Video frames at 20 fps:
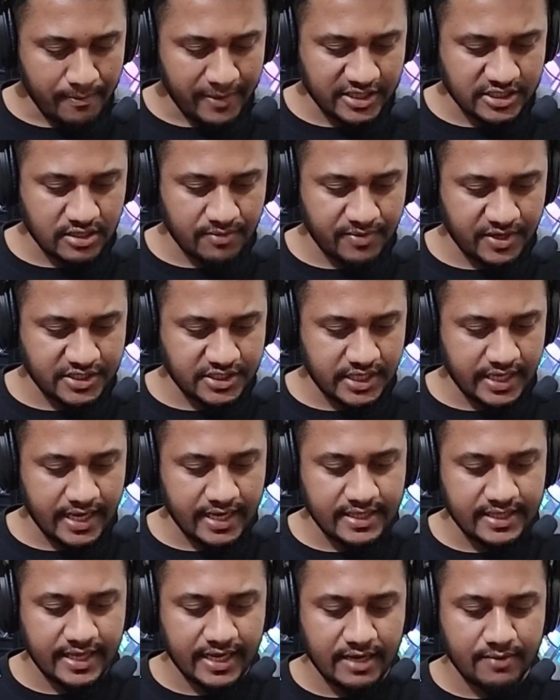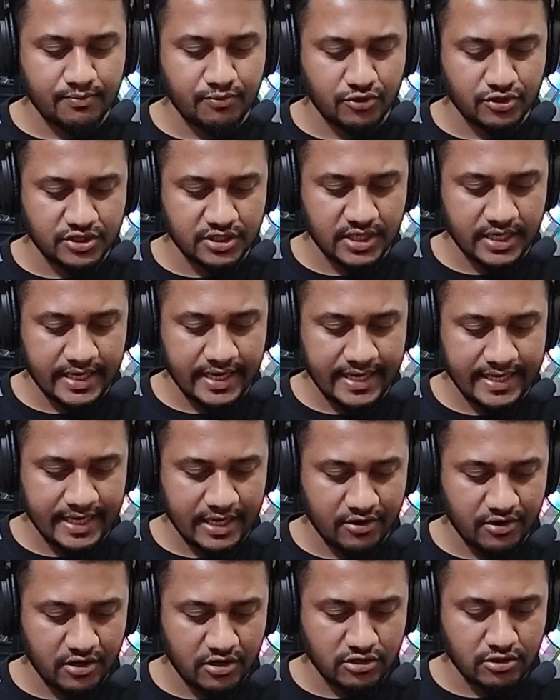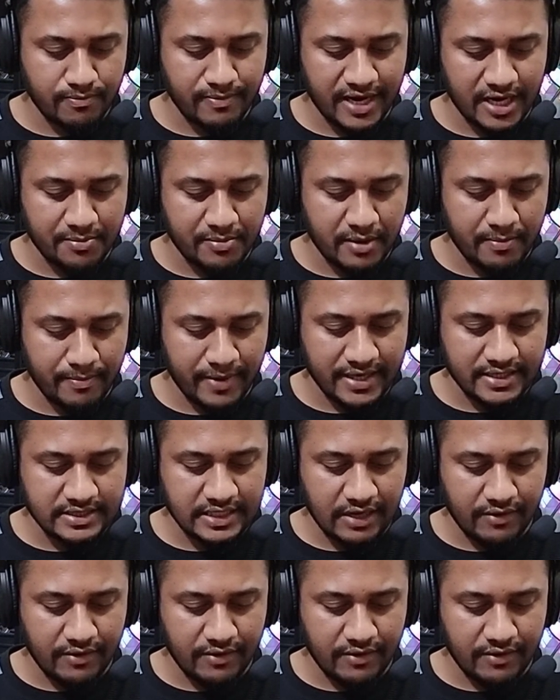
পাশাপাশি এখানে দেখেন প্রতিটা ক্যাটাগরি কিন্তু পার্ট বাই পার্ট